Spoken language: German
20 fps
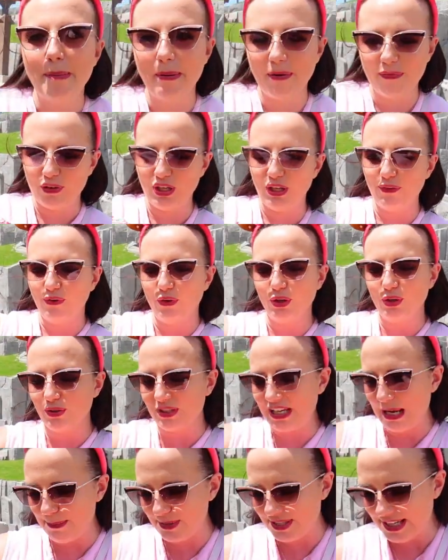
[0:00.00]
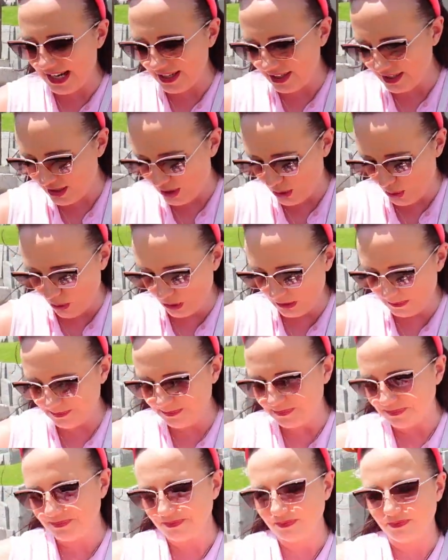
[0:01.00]
Aber für die Fotos habe ich es angezogen.
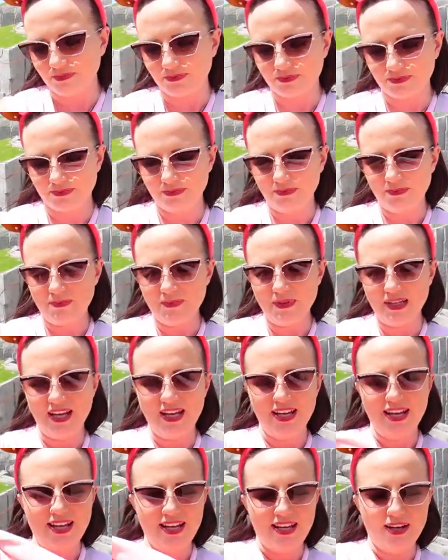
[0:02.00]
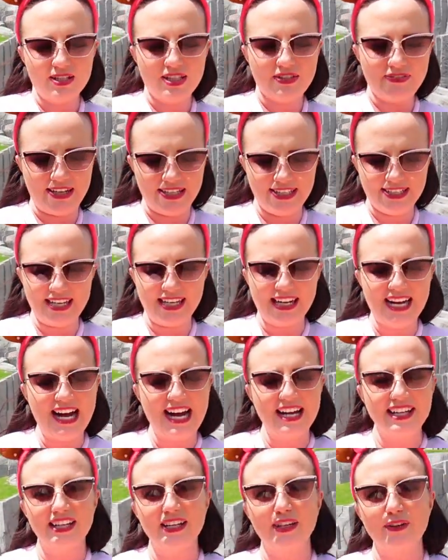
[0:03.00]
Und zwar dieser
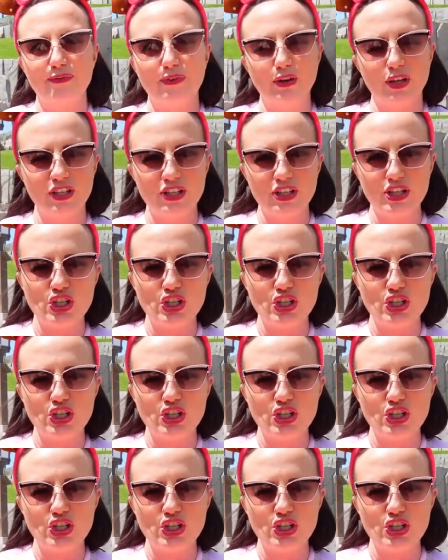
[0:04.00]
Cardigan von